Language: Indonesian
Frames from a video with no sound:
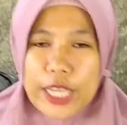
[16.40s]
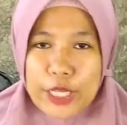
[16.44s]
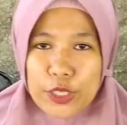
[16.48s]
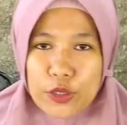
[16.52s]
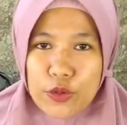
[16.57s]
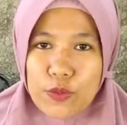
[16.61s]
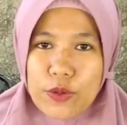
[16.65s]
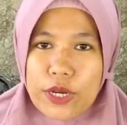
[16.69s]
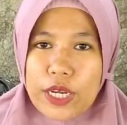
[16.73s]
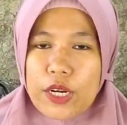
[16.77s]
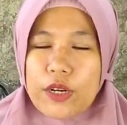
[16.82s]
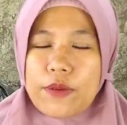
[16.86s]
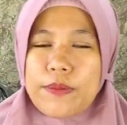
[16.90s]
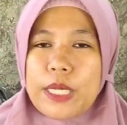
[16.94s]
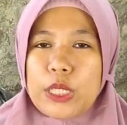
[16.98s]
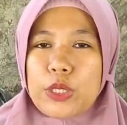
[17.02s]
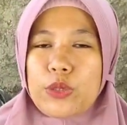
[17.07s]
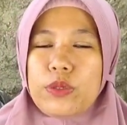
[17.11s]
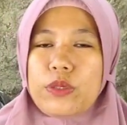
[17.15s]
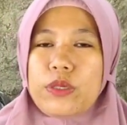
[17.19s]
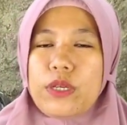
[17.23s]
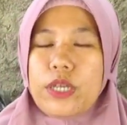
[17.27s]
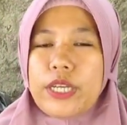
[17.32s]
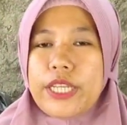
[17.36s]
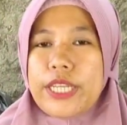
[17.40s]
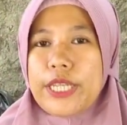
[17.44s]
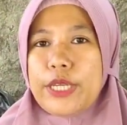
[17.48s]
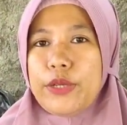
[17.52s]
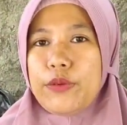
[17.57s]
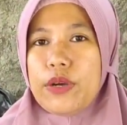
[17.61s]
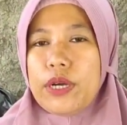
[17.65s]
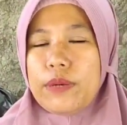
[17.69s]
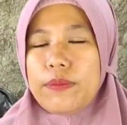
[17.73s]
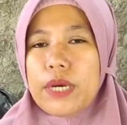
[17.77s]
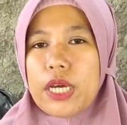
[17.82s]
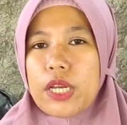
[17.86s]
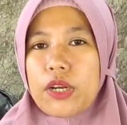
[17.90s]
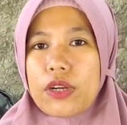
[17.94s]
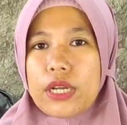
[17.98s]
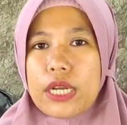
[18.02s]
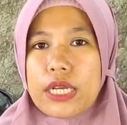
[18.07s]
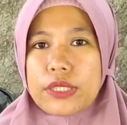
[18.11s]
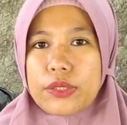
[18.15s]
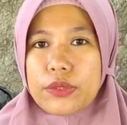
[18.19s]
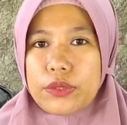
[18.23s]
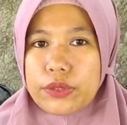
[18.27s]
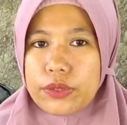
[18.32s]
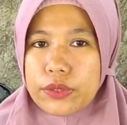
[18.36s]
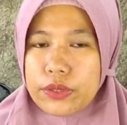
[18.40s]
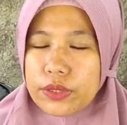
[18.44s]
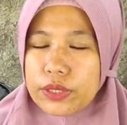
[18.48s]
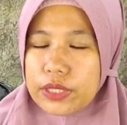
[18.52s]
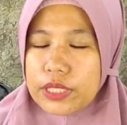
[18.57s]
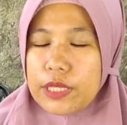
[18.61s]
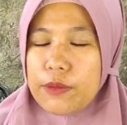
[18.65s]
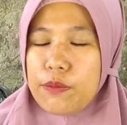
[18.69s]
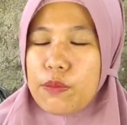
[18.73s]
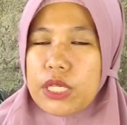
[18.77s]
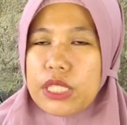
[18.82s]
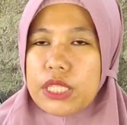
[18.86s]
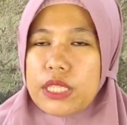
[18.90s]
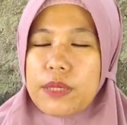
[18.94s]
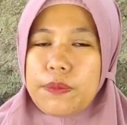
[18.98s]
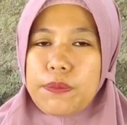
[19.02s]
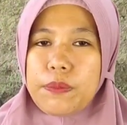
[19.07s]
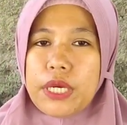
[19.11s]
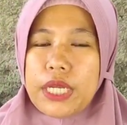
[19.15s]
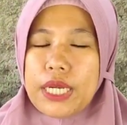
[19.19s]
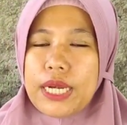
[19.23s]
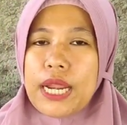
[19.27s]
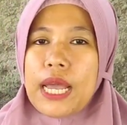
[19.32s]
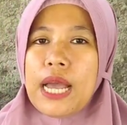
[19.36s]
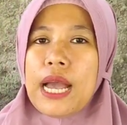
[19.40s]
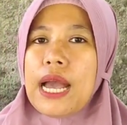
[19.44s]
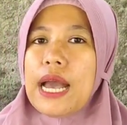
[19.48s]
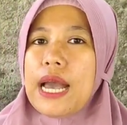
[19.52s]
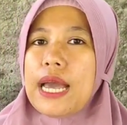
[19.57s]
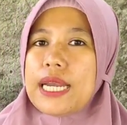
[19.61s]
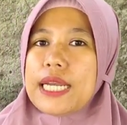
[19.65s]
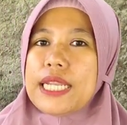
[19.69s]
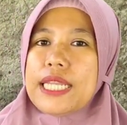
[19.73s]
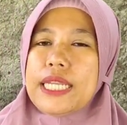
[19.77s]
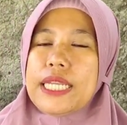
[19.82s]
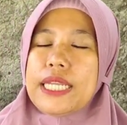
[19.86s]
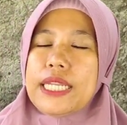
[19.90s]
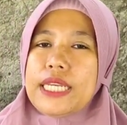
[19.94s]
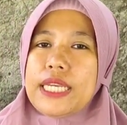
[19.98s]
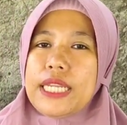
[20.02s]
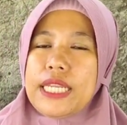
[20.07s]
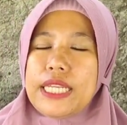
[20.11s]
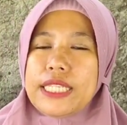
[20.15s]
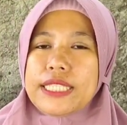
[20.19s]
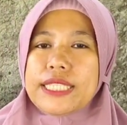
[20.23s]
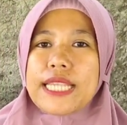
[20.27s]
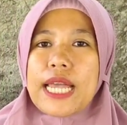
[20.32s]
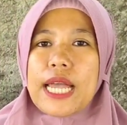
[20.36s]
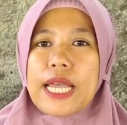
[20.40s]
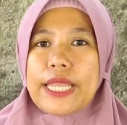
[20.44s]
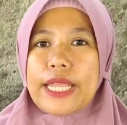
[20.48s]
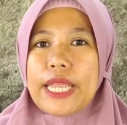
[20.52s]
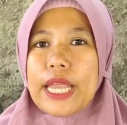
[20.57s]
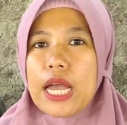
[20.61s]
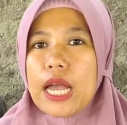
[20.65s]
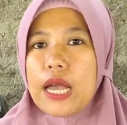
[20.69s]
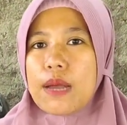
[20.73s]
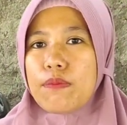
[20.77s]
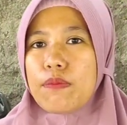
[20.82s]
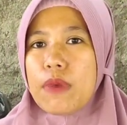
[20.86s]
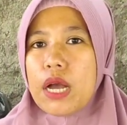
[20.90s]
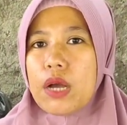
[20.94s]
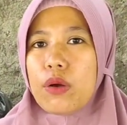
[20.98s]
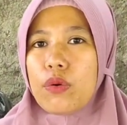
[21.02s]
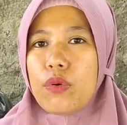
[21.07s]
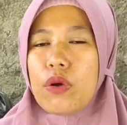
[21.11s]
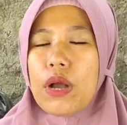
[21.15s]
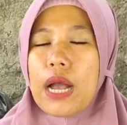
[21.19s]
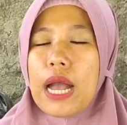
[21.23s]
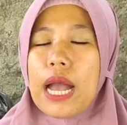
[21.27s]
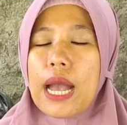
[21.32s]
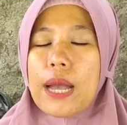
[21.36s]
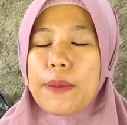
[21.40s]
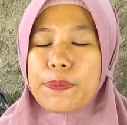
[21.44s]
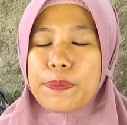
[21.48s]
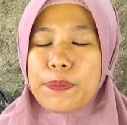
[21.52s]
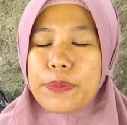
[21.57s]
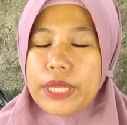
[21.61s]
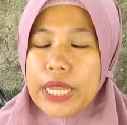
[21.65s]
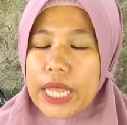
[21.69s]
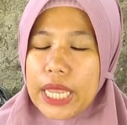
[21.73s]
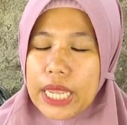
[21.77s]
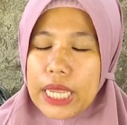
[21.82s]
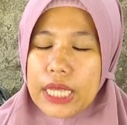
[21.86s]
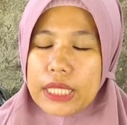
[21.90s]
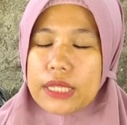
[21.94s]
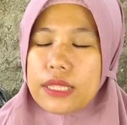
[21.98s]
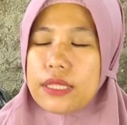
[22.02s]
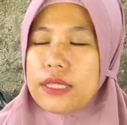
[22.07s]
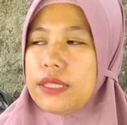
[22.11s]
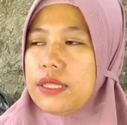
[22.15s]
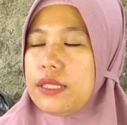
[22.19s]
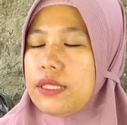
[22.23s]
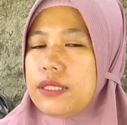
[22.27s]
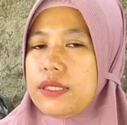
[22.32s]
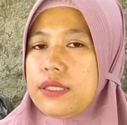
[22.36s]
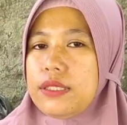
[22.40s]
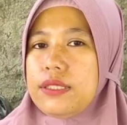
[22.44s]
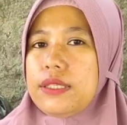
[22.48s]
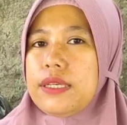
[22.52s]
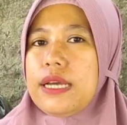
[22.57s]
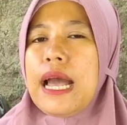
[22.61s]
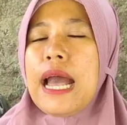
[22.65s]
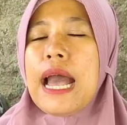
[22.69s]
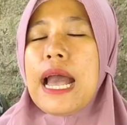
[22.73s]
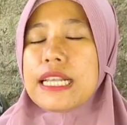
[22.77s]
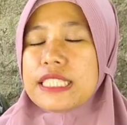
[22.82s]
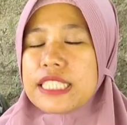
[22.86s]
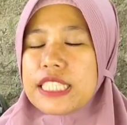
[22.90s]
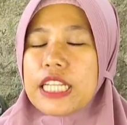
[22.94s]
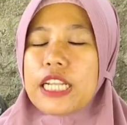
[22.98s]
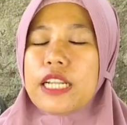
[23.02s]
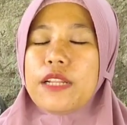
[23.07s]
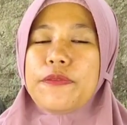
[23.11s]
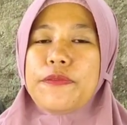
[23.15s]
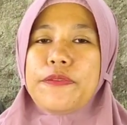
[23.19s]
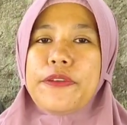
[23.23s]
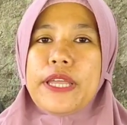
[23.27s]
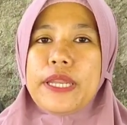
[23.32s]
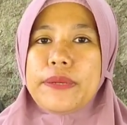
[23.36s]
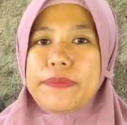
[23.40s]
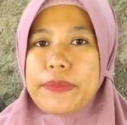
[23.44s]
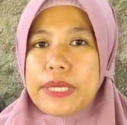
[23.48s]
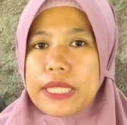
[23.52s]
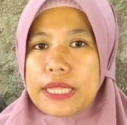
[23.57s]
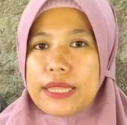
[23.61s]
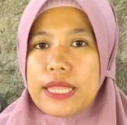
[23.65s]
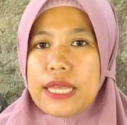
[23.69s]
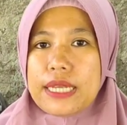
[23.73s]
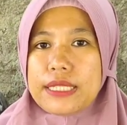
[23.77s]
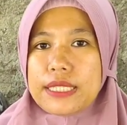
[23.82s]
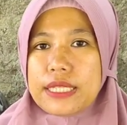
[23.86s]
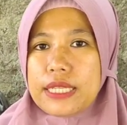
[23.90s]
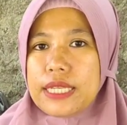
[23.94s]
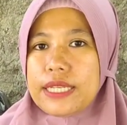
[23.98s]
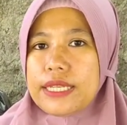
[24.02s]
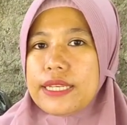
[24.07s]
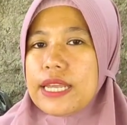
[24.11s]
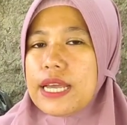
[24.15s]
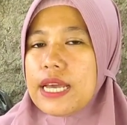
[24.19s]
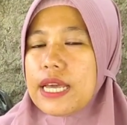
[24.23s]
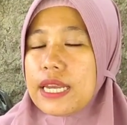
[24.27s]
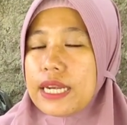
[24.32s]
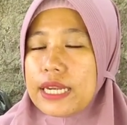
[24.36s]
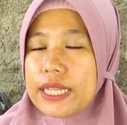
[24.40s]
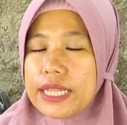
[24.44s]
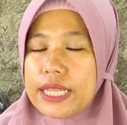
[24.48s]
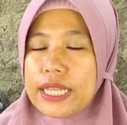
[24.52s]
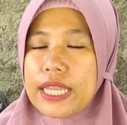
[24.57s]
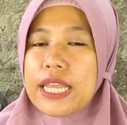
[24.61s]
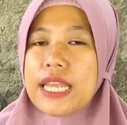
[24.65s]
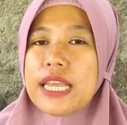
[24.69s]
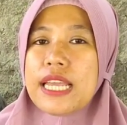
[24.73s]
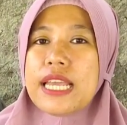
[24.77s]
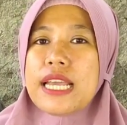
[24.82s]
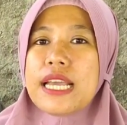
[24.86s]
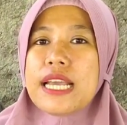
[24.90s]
Assalamualaikum warahmatullahi wabarakatuh Teman-teman hari ini saya mau update uh, hasil fermentasi dari